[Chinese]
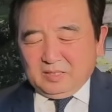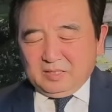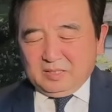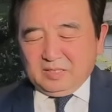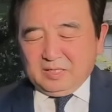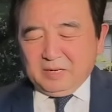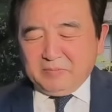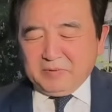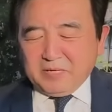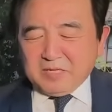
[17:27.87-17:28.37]

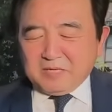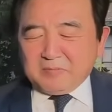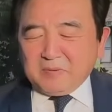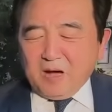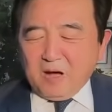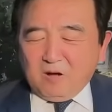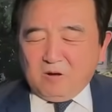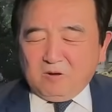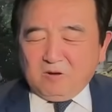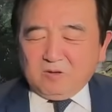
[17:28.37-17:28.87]
人民日
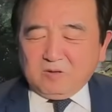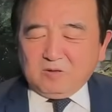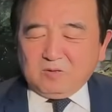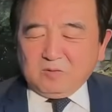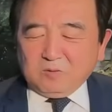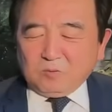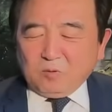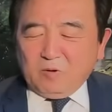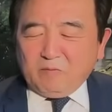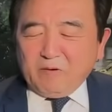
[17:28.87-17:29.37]

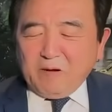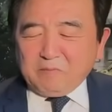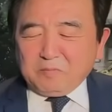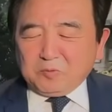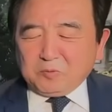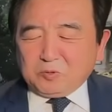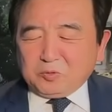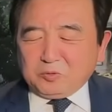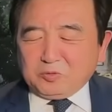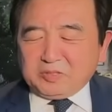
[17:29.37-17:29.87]
报》国防
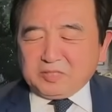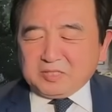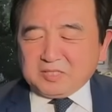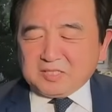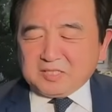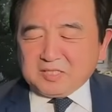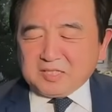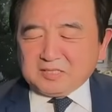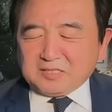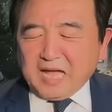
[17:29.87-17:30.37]
部举行
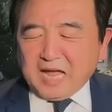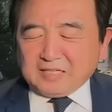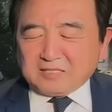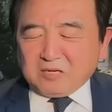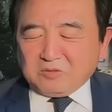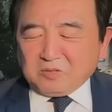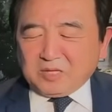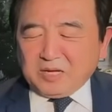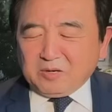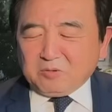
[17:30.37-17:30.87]
盛大
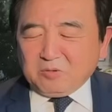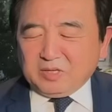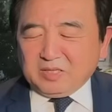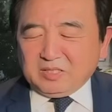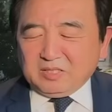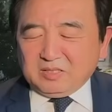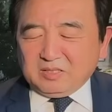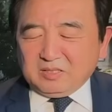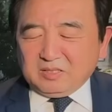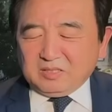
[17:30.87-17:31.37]
招待会，
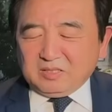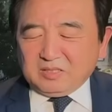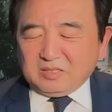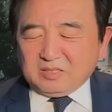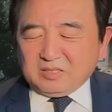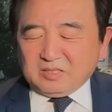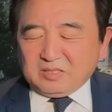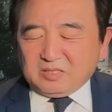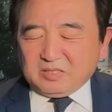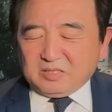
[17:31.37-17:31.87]

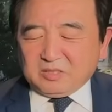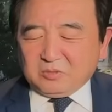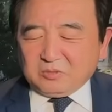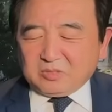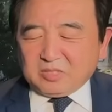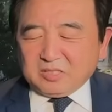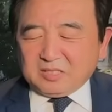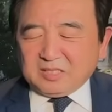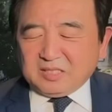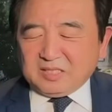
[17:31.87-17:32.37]
九
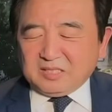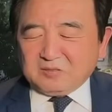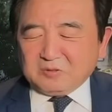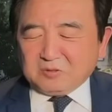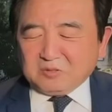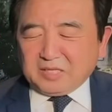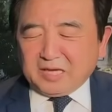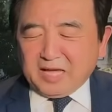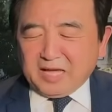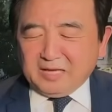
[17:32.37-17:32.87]
十七
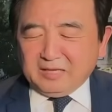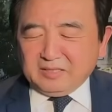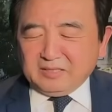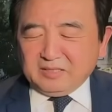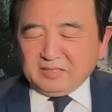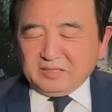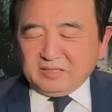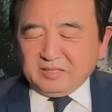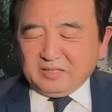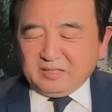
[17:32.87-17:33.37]
周年，
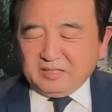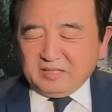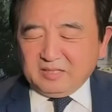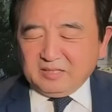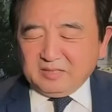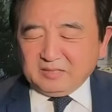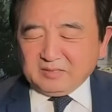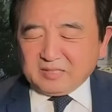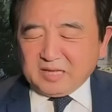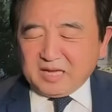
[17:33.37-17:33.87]

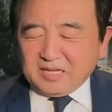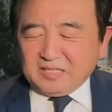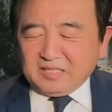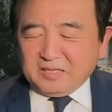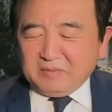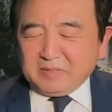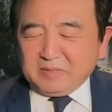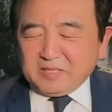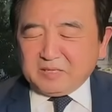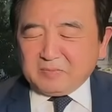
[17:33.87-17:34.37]
在《
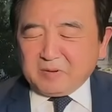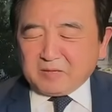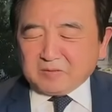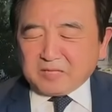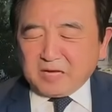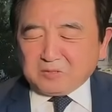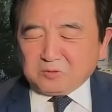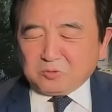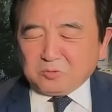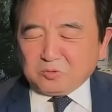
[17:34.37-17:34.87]
人民日报》
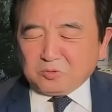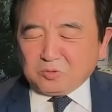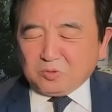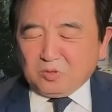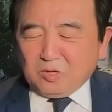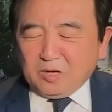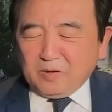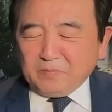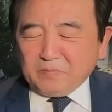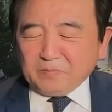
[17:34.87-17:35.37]
当中
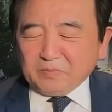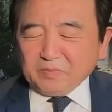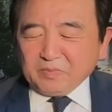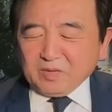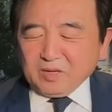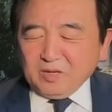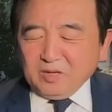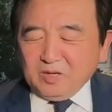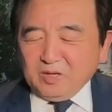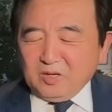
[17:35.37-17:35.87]
说。
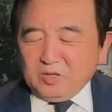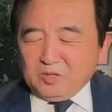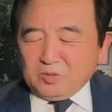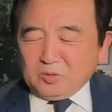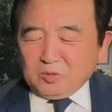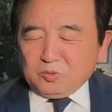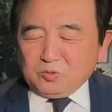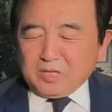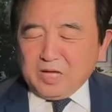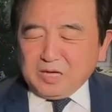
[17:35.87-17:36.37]

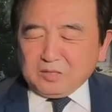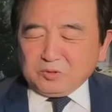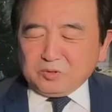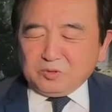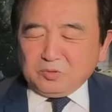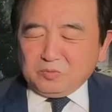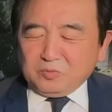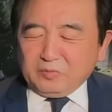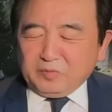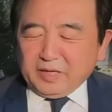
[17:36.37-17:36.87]
中央
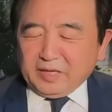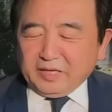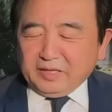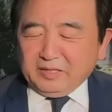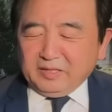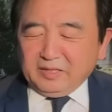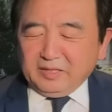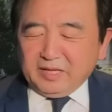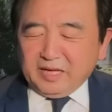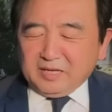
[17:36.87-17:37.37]
军委
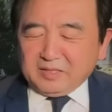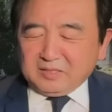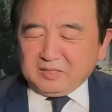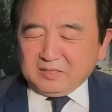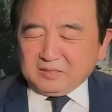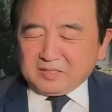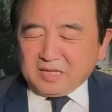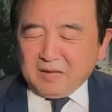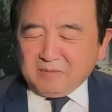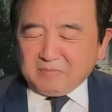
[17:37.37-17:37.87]
联
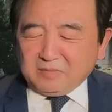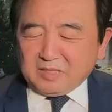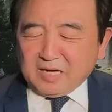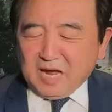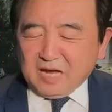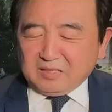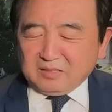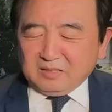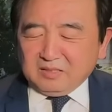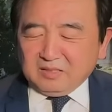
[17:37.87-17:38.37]
合参谋
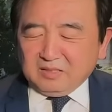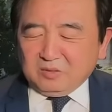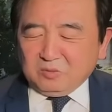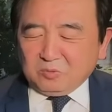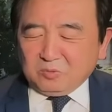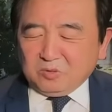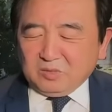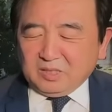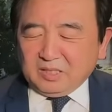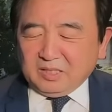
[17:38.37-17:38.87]
长刘
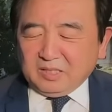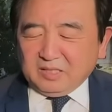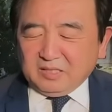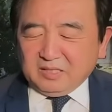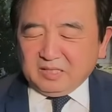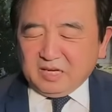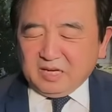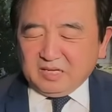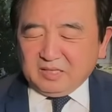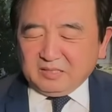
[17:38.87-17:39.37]
国立、
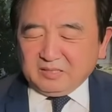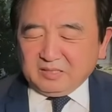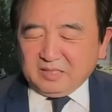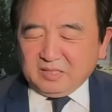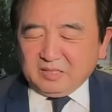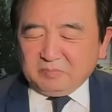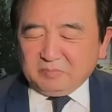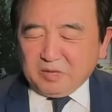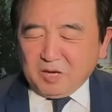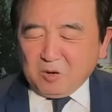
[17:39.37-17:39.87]
呃，
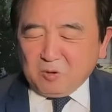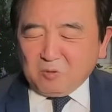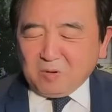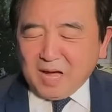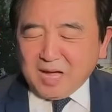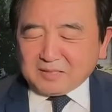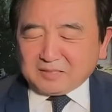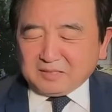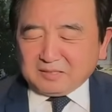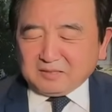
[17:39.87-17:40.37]
呃，苗
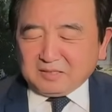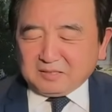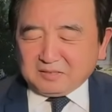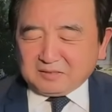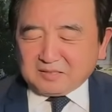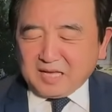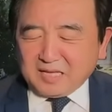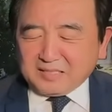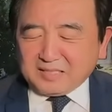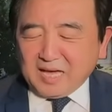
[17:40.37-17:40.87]
华等等
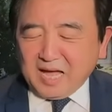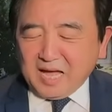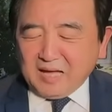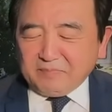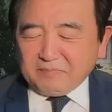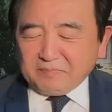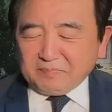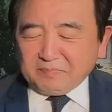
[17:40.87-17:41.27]
参加，